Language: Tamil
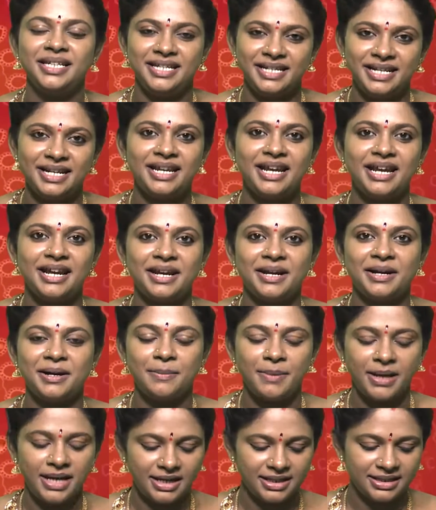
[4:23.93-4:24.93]
இன்றைய
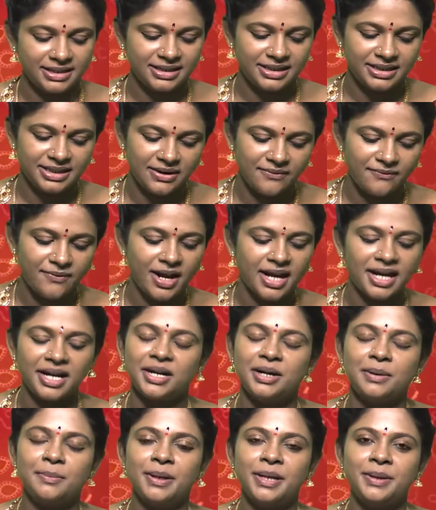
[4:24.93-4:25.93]
கிழமை
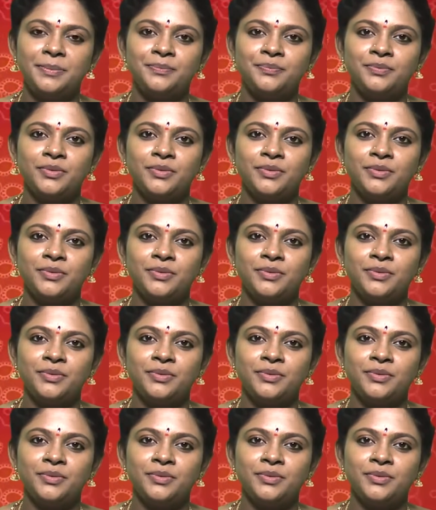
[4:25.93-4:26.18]
செவ்வாய்க்கிழமை